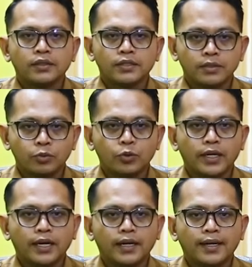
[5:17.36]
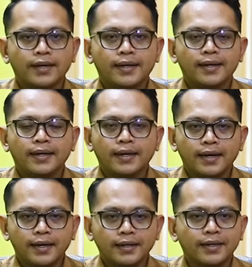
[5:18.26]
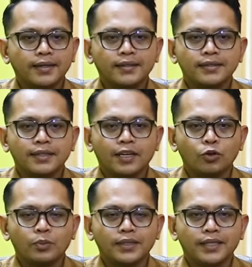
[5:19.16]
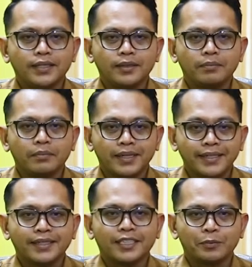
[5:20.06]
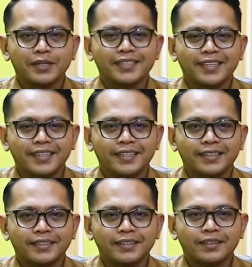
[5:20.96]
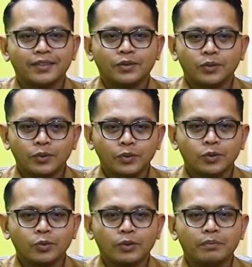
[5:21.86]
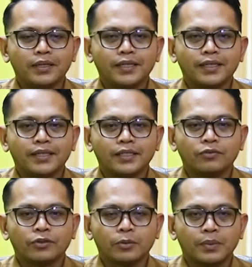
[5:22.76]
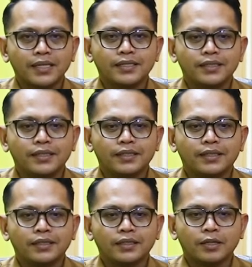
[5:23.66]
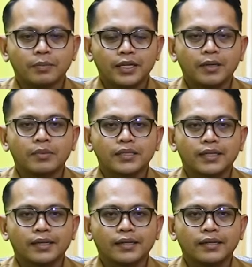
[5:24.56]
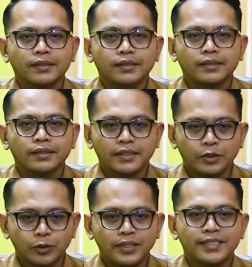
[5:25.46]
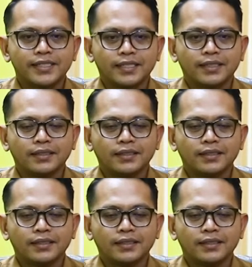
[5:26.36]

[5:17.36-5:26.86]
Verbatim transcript: Semoga RRI selalu menjadi media terpercaya untuk memberikan informasi kepada masyarakat Indonesia.